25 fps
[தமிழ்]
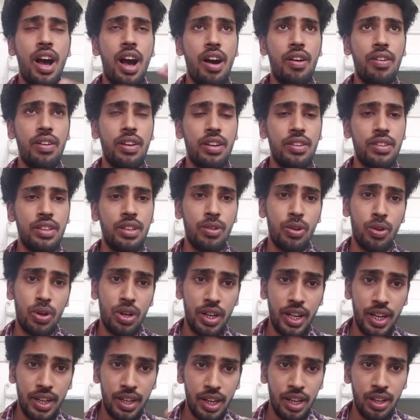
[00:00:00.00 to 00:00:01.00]
அவங்க வந்து ஒரு
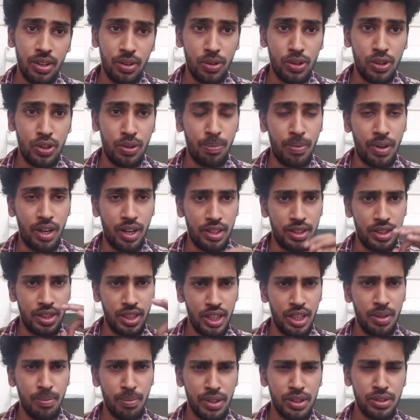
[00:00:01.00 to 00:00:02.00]
டெட்லைன் கொடுத்துருப்பாங்க
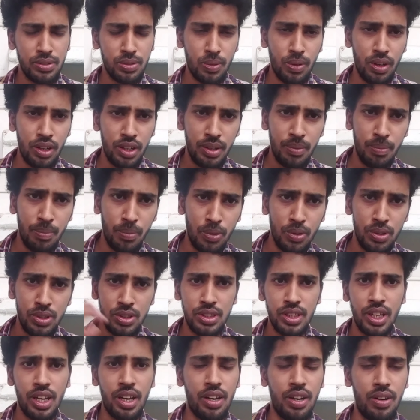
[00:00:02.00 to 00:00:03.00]
த்ரீ மந்த்ஸ்க்குள்ளே நீ
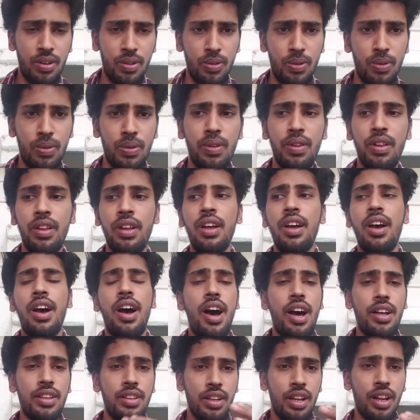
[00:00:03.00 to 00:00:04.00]
முடிச்சே ஆகணும்
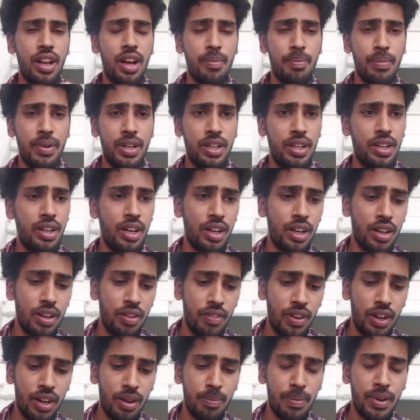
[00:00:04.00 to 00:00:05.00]
அது இல்லாமல் அங்கே
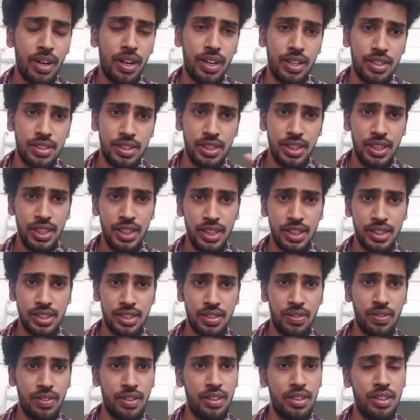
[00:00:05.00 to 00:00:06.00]
வேலை பார்க்குற
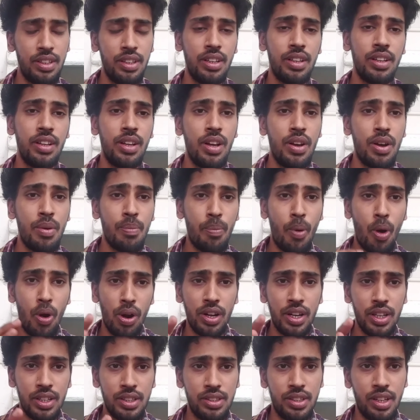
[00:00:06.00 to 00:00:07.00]
சீனியர்ஸ் வந்து
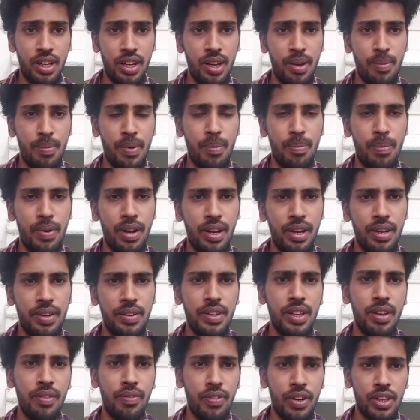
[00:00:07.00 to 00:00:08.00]
பாலிடிக்ஸ் நிறைய பார்ப்பாங்க
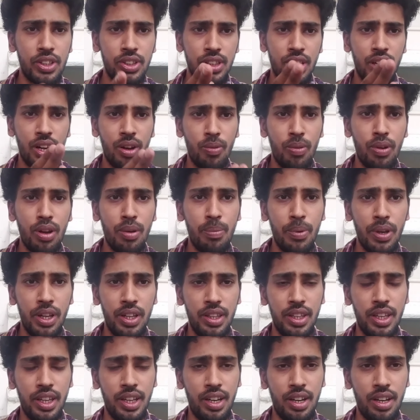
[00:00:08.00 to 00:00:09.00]
நீ ஃப்ரெஷராக உள்ளே
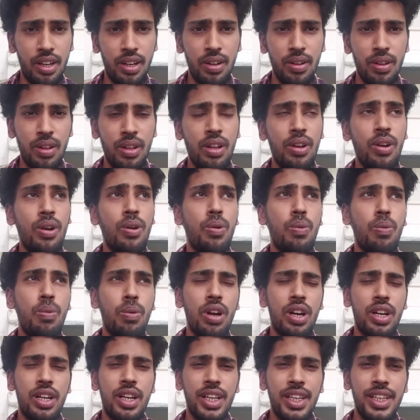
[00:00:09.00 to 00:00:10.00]
போயிருந்தீங்கன்னா
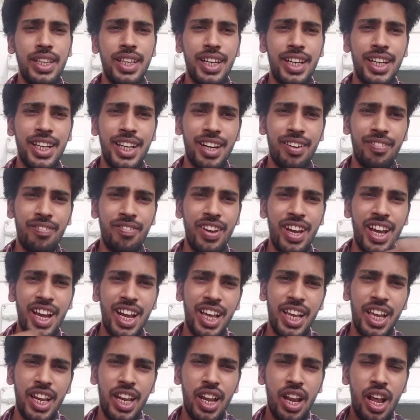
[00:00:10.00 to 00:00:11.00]
உங்கள்கிட்ட இருக்கிற
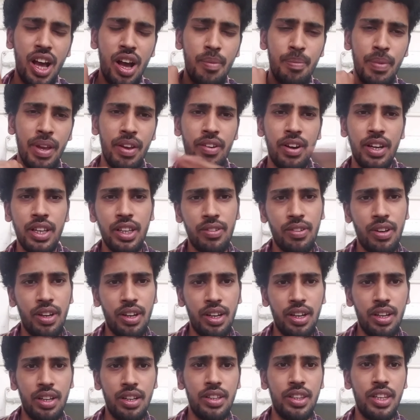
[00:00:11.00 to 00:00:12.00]
வேலை எல்லாமே
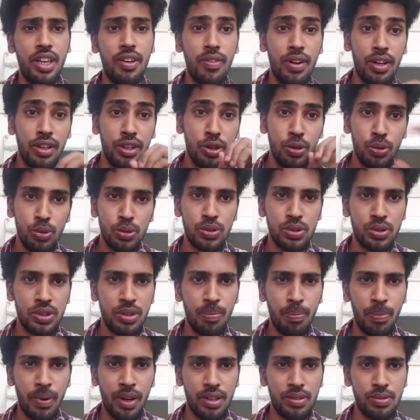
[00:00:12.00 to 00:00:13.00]
வாங்கிக்குவாங்க தே வில் யூஸ்
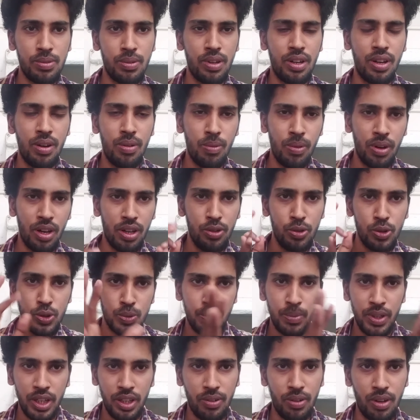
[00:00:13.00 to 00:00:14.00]
சிம்பிளாக சொன்னால் உங்களை
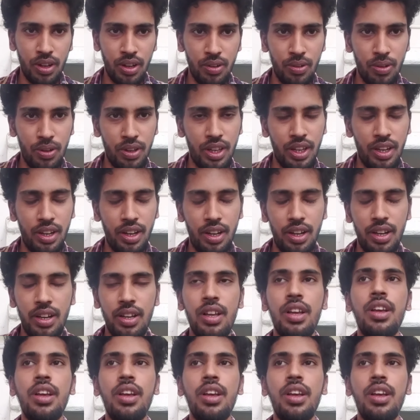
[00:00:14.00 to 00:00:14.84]
யூஸ் பண்ணிக்குவாங்க ஓகேங்களா